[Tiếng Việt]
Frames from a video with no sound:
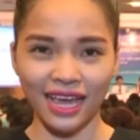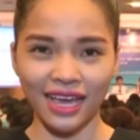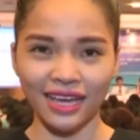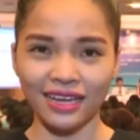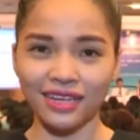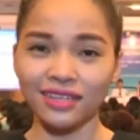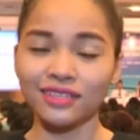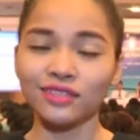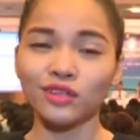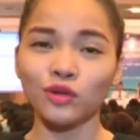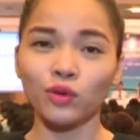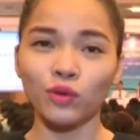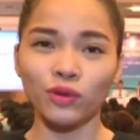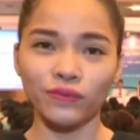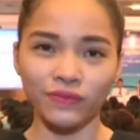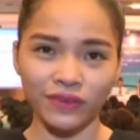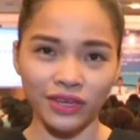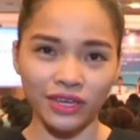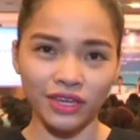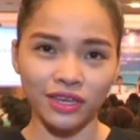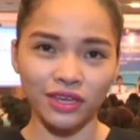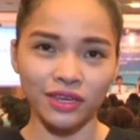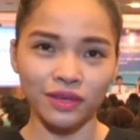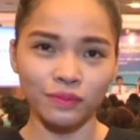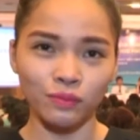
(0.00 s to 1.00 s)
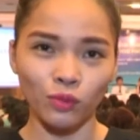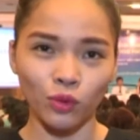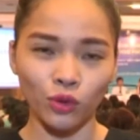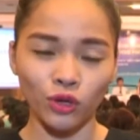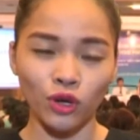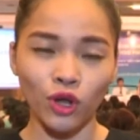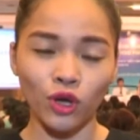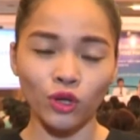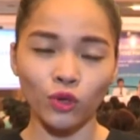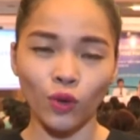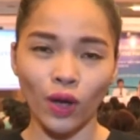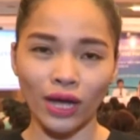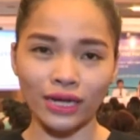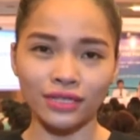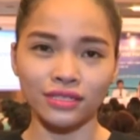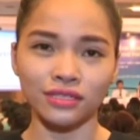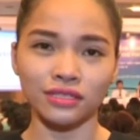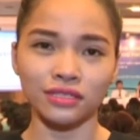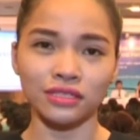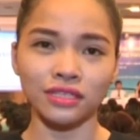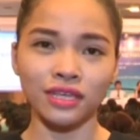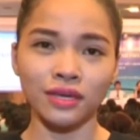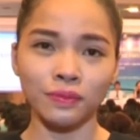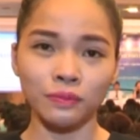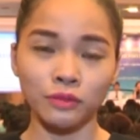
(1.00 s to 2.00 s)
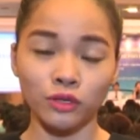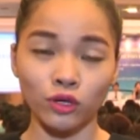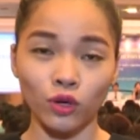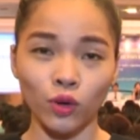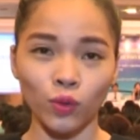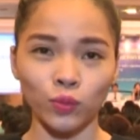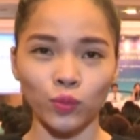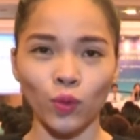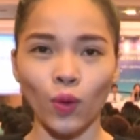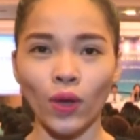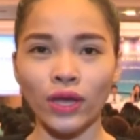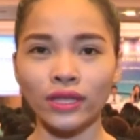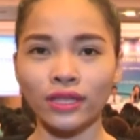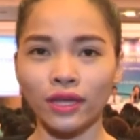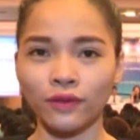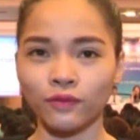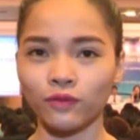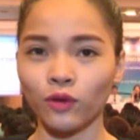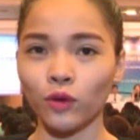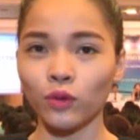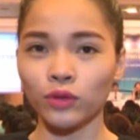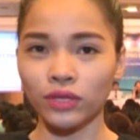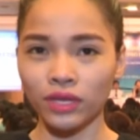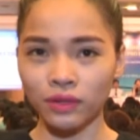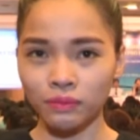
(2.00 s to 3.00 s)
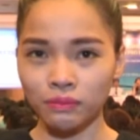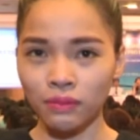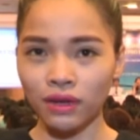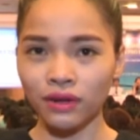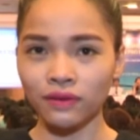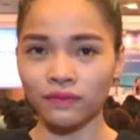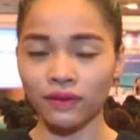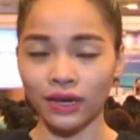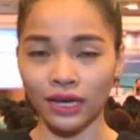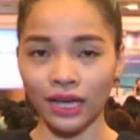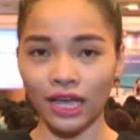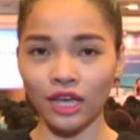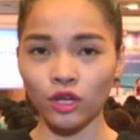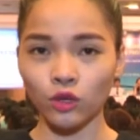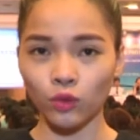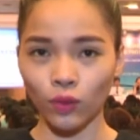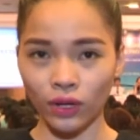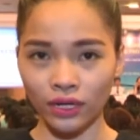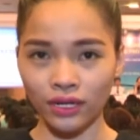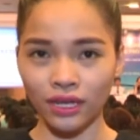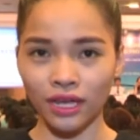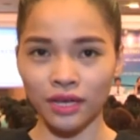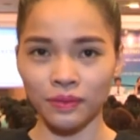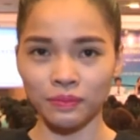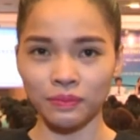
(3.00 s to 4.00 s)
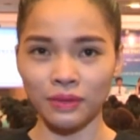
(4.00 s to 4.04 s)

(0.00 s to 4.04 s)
Kính thưa quý vị, buổi đối thoại trực tiếp giữa Cục Thuế Thành phố Hồ Chí Minh và các doanh nghiệp